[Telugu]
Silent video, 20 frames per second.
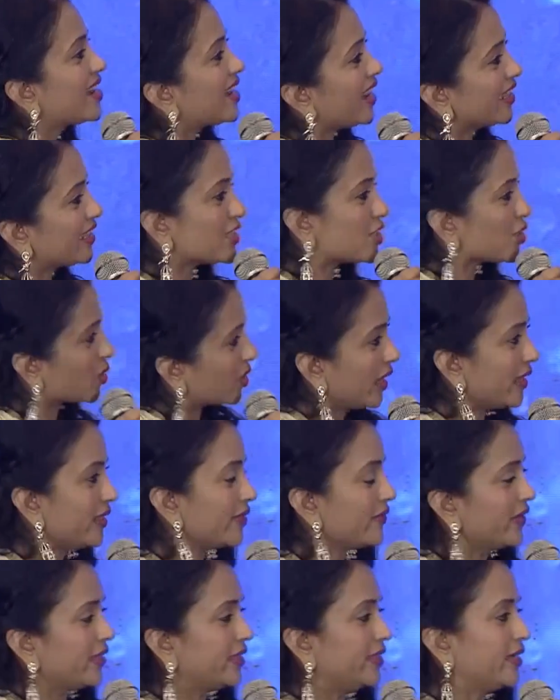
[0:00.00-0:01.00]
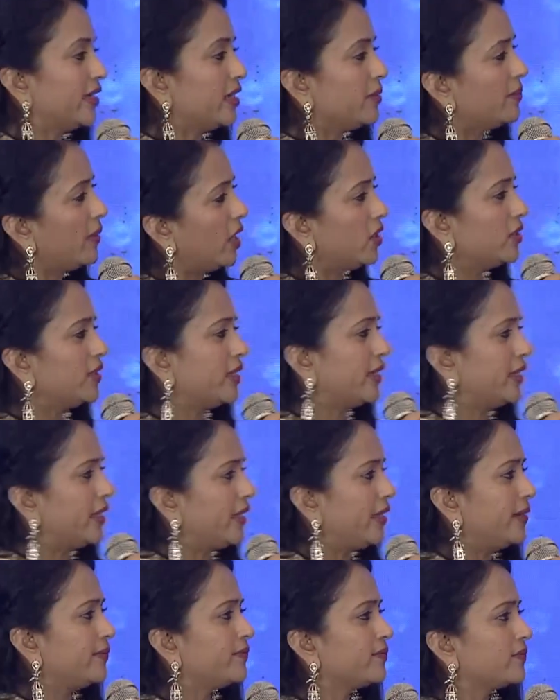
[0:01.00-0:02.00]
కథ సుఖాంతం అయిందండి
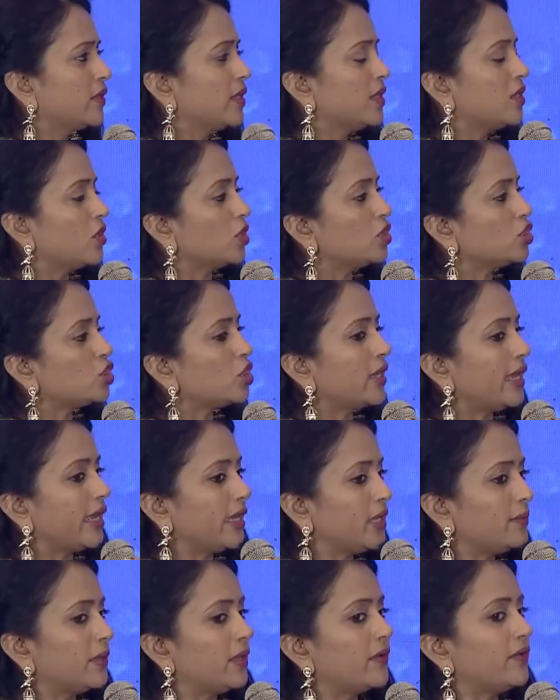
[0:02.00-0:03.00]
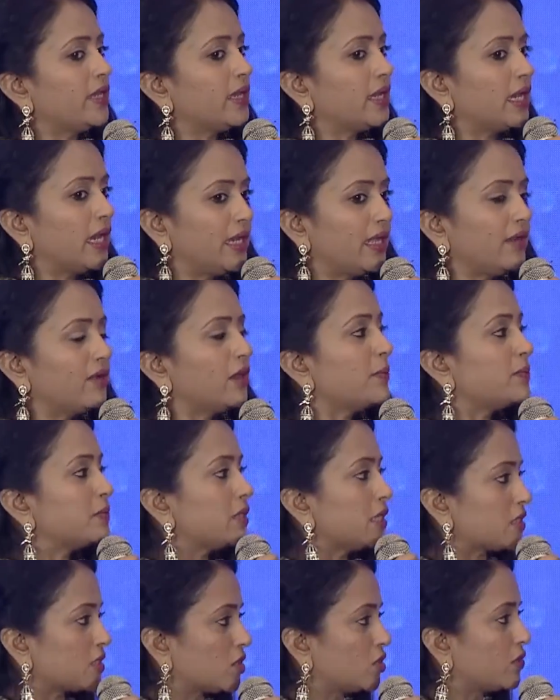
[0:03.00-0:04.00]
బాగుందండి కొంచెం లైన్ మనం ఇంకా డెవలప్
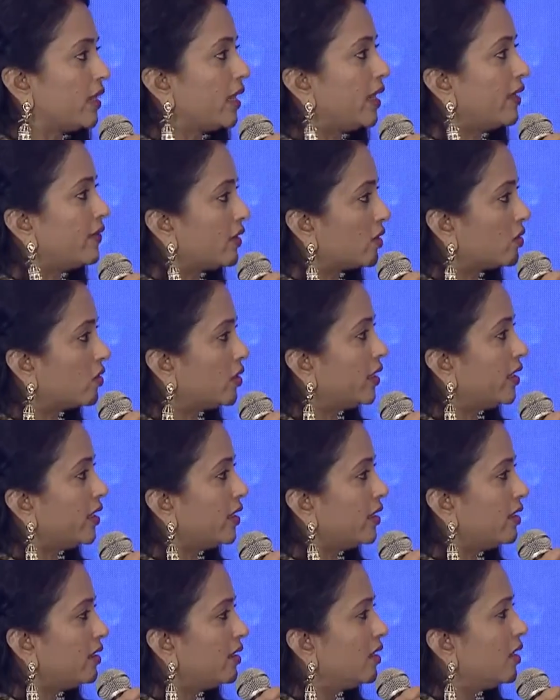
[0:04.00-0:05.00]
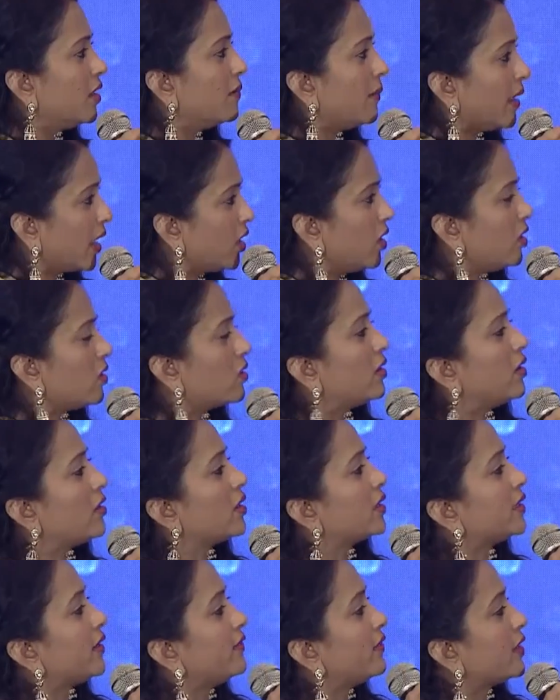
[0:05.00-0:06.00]
చేస్తూ వెళ్ళాం అనుకోండి మనలో కూడా
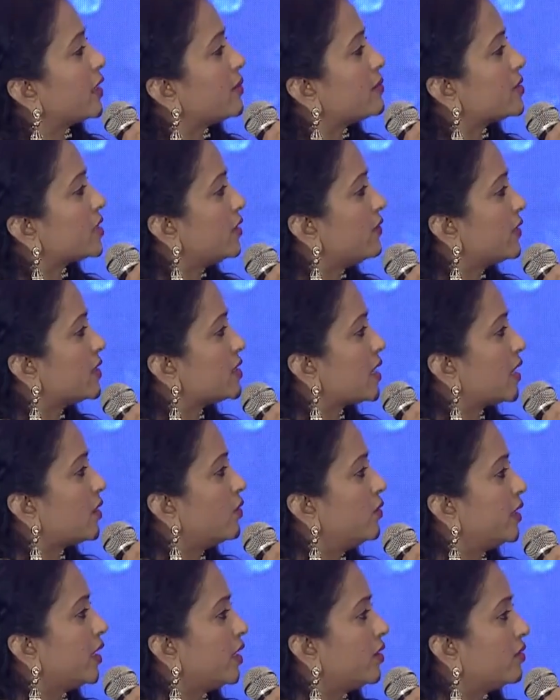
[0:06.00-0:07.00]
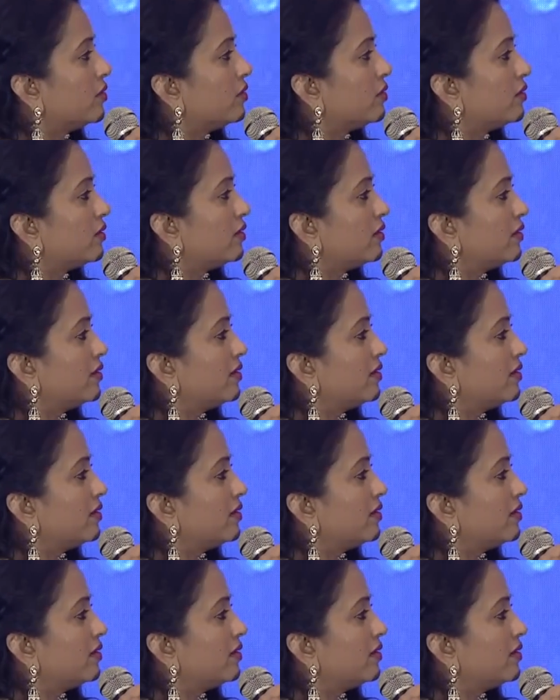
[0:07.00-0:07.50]
ఒక త్రివిక్రమ్ శ్రీనివాస్ గారు ఉంటారు వద్దు వద్దు